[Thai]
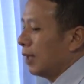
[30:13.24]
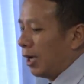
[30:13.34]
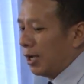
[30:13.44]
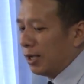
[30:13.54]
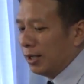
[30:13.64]

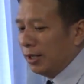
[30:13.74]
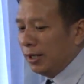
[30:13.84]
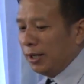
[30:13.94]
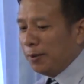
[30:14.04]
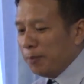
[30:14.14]
นะ
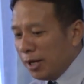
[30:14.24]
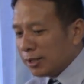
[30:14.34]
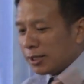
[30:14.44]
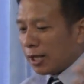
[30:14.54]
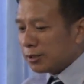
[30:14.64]
เมื่อ
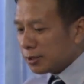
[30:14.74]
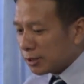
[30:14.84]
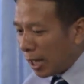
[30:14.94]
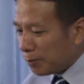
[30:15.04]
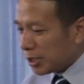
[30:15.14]
สาม
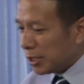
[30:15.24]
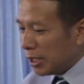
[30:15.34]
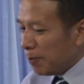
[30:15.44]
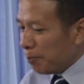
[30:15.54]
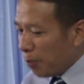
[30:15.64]
สามสิ่ง
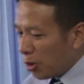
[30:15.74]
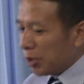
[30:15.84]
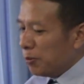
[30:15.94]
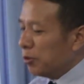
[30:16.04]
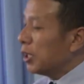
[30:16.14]
นี้บ
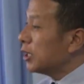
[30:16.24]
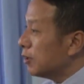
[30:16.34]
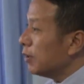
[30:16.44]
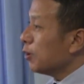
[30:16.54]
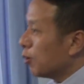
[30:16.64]
ริบูรณ์ใน
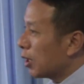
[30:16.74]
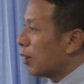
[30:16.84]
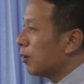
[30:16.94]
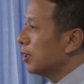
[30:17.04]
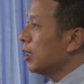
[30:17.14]
ชีวิตของ
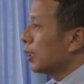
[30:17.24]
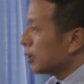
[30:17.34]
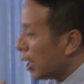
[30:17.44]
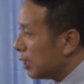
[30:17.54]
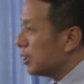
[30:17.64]
เราอย่าง
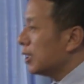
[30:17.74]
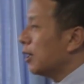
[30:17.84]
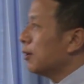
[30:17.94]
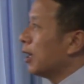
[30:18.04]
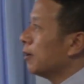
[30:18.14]
แท้จริง
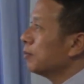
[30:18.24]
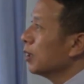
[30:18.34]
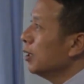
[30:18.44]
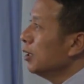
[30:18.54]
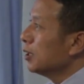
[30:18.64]
แล้วเนี่ย
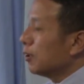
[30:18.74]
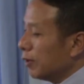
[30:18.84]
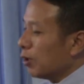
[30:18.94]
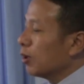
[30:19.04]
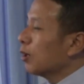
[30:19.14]
ชี
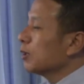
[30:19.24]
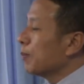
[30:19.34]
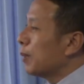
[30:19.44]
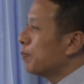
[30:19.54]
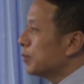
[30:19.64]
วิตของเราจะ
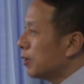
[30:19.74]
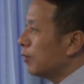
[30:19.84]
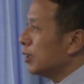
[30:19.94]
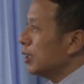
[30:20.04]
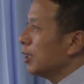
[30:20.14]
เป็นชี
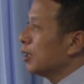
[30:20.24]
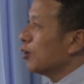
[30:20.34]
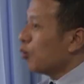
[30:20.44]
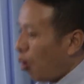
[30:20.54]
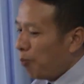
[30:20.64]
วิตที่
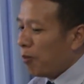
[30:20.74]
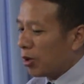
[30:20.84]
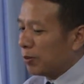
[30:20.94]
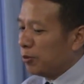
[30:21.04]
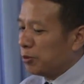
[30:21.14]
ครบบ
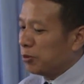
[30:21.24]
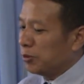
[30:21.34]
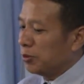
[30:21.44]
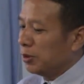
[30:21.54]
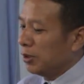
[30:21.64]
ริบูรณ์
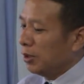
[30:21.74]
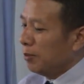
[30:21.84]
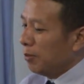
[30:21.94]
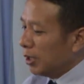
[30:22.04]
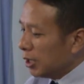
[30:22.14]

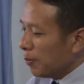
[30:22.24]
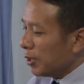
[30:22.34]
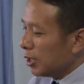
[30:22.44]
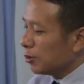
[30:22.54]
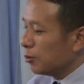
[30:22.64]
เหมือนที่พ
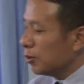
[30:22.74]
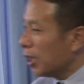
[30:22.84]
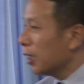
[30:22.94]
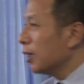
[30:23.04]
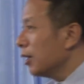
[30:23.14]
ระเยซู
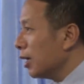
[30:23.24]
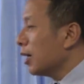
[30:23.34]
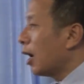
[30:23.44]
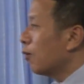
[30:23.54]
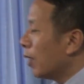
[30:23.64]
ได้ได้
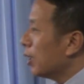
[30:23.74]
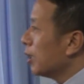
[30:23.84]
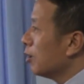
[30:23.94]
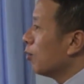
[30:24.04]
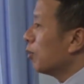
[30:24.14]
กล่าวไว้
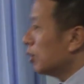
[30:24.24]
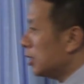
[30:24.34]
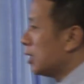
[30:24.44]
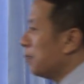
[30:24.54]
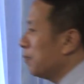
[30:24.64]
ในยอห์นบท
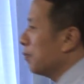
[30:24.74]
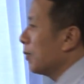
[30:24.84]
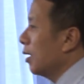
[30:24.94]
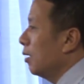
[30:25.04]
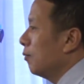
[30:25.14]
ที่สิบ
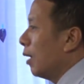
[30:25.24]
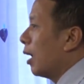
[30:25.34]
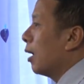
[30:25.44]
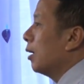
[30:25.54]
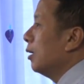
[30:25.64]
ว่า
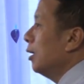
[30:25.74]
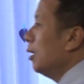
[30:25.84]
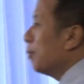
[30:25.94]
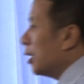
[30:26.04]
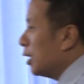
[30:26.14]

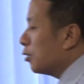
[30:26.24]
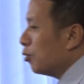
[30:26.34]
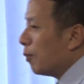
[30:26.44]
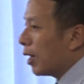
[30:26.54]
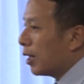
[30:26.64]
พระเยซู
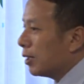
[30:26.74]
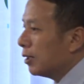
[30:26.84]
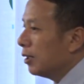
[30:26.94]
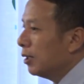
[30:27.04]
มานั้น